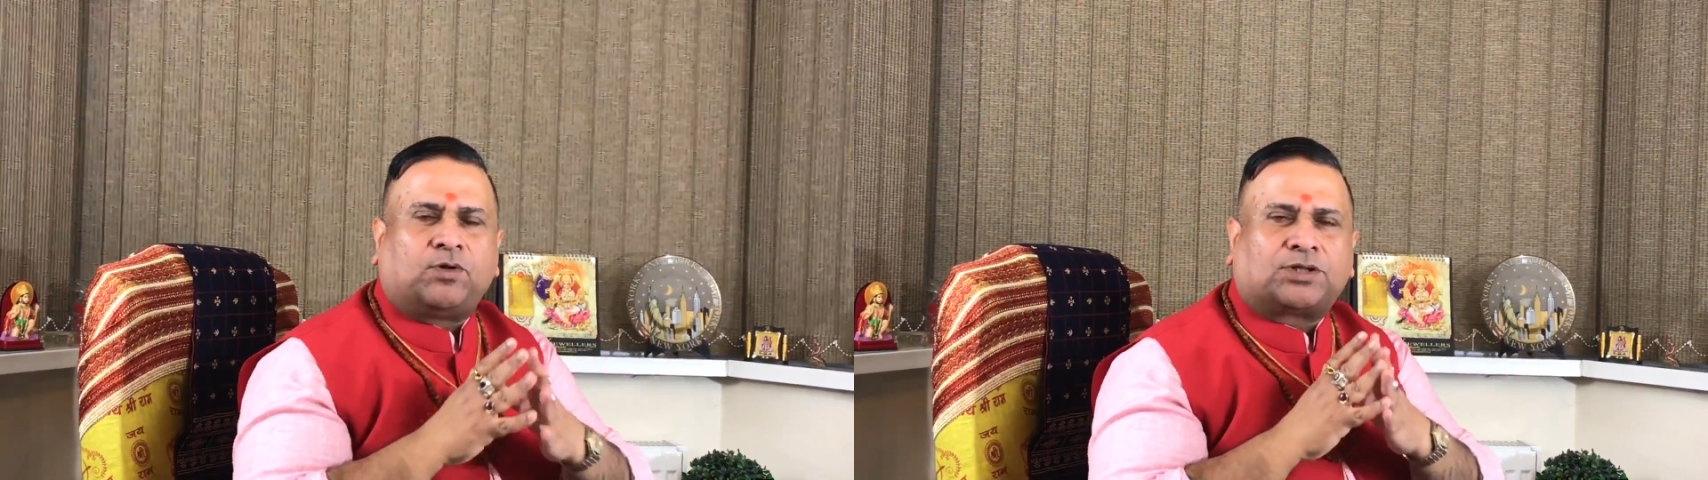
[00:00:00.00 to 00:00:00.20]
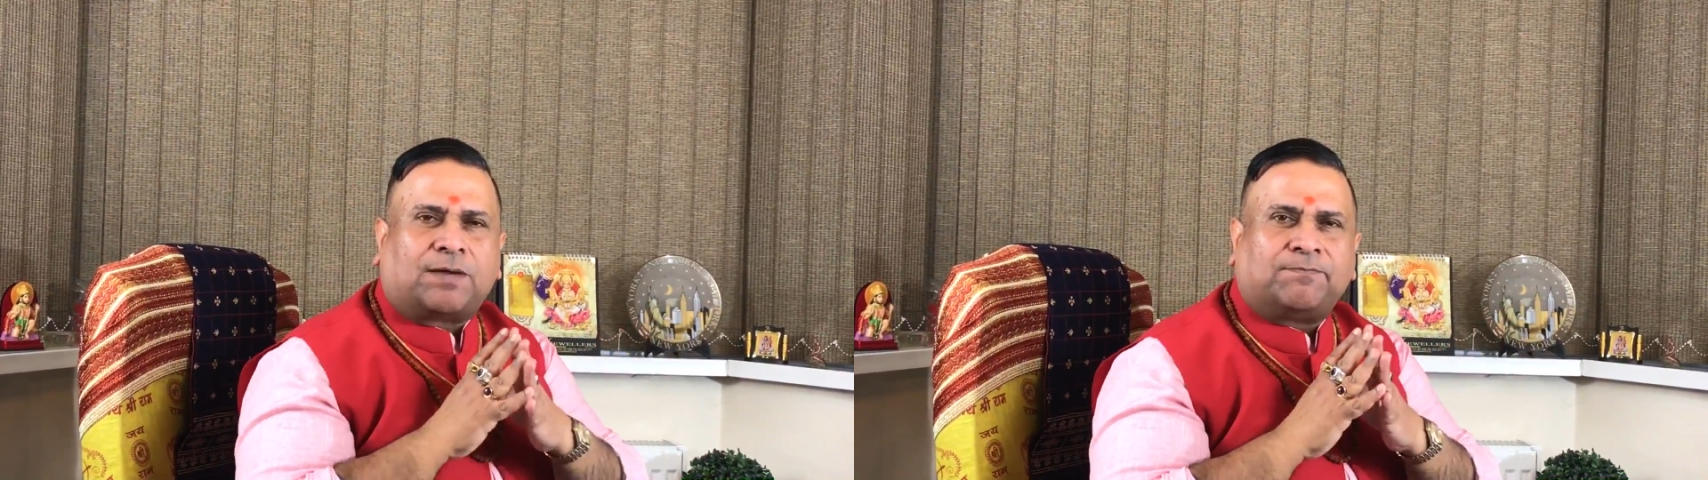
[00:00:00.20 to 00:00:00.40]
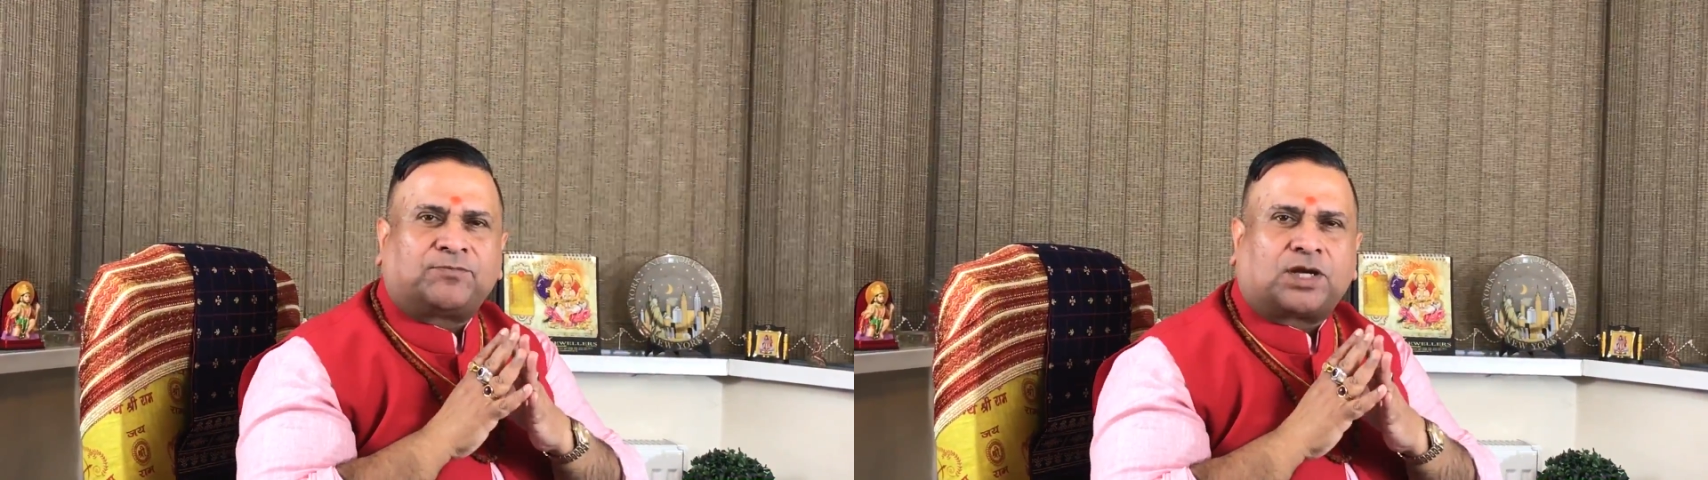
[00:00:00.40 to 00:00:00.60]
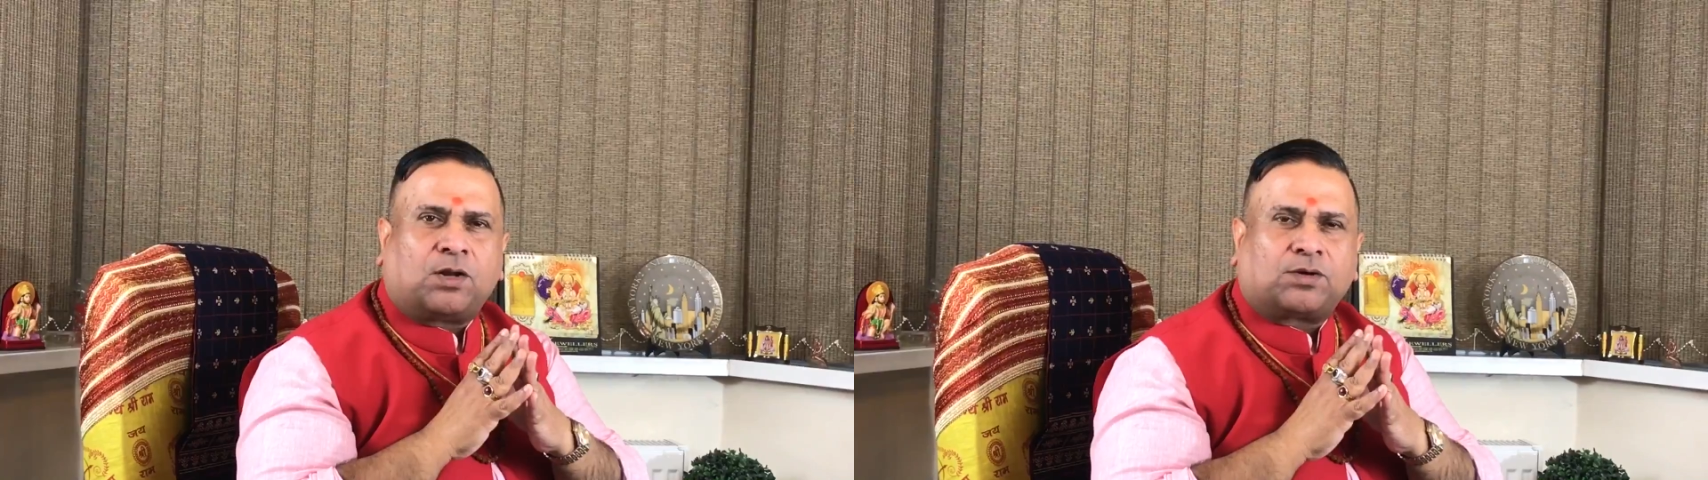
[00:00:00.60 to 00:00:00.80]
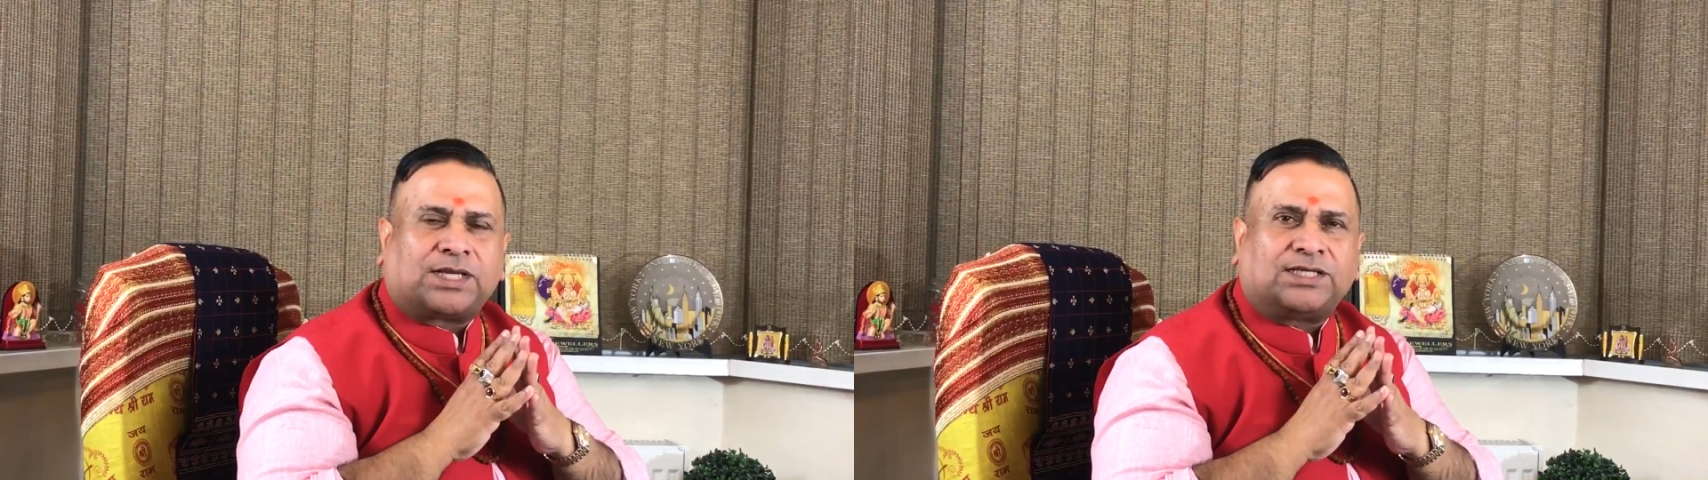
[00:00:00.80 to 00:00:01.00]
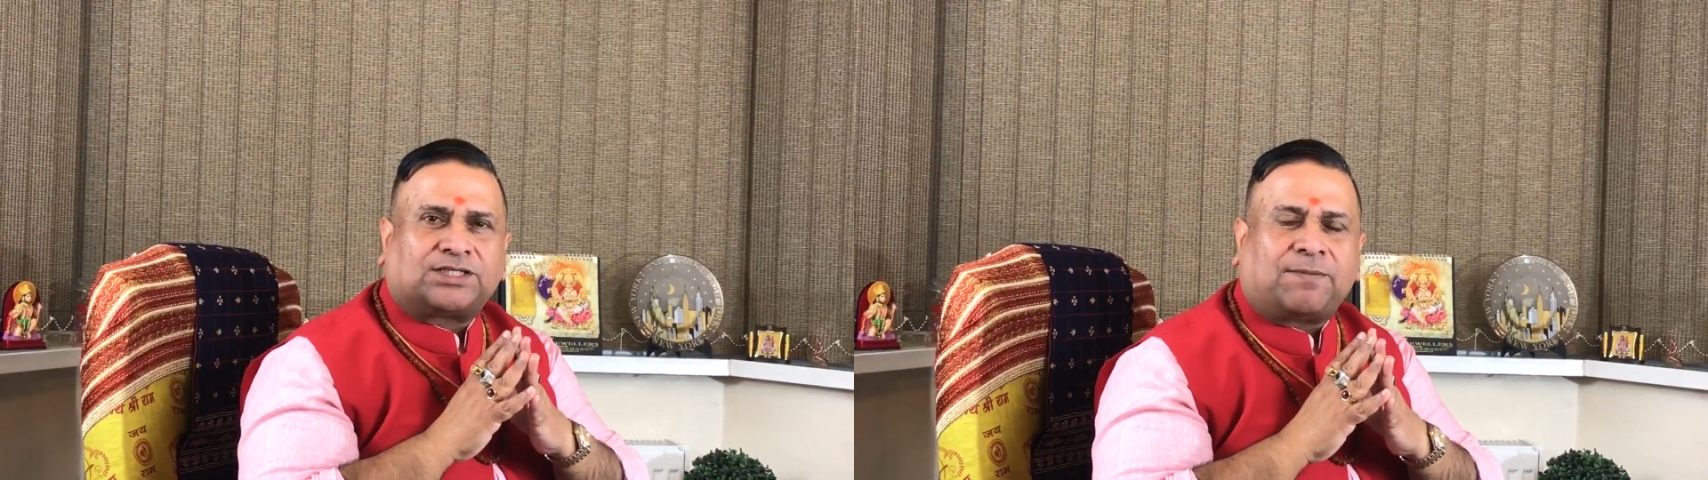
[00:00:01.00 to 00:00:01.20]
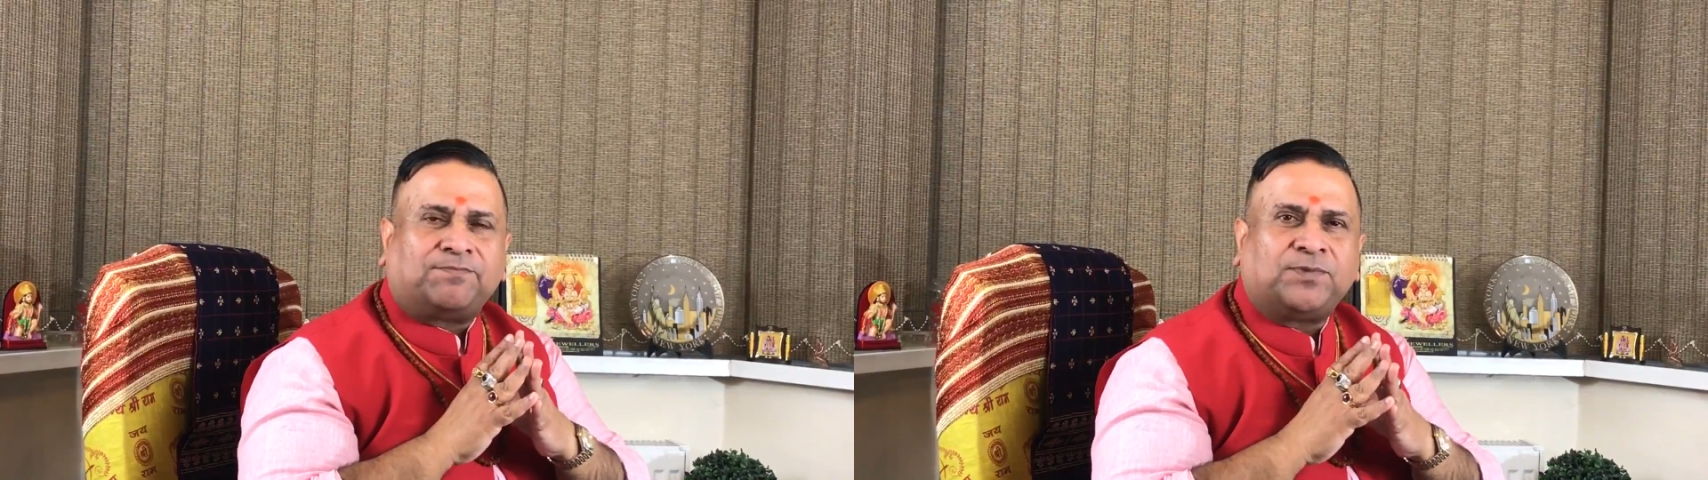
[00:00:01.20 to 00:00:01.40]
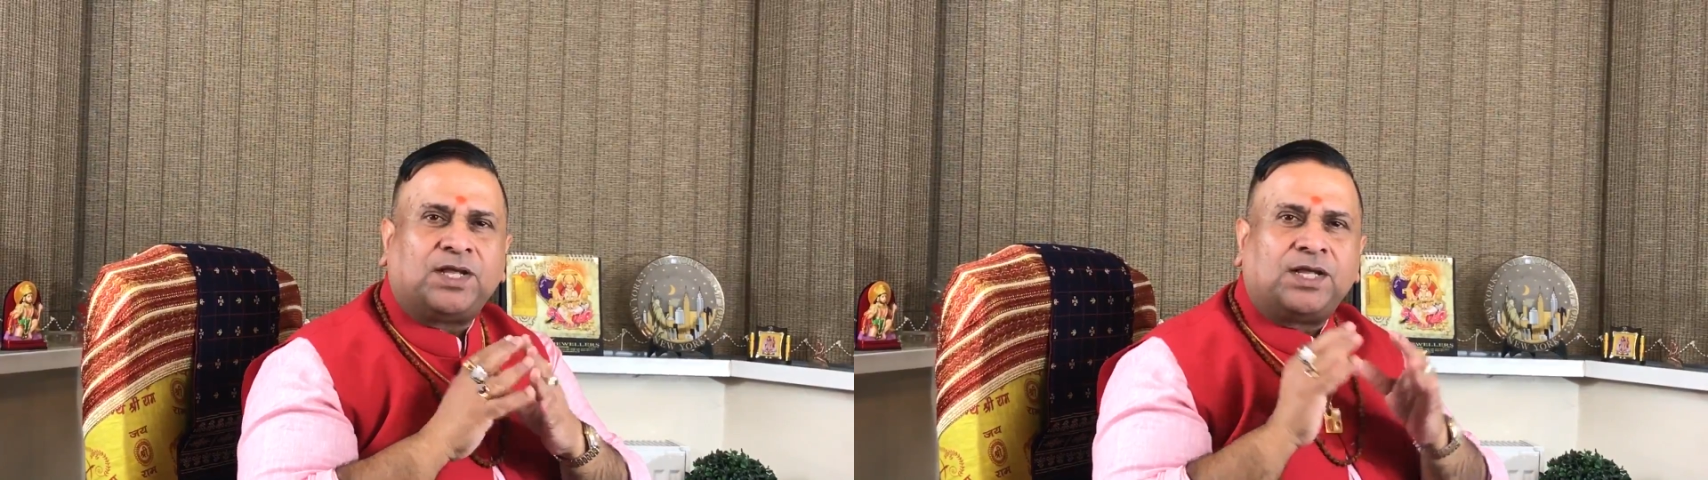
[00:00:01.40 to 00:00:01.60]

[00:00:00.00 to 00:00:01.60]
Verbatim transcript: भूतम त्रिलोकेशम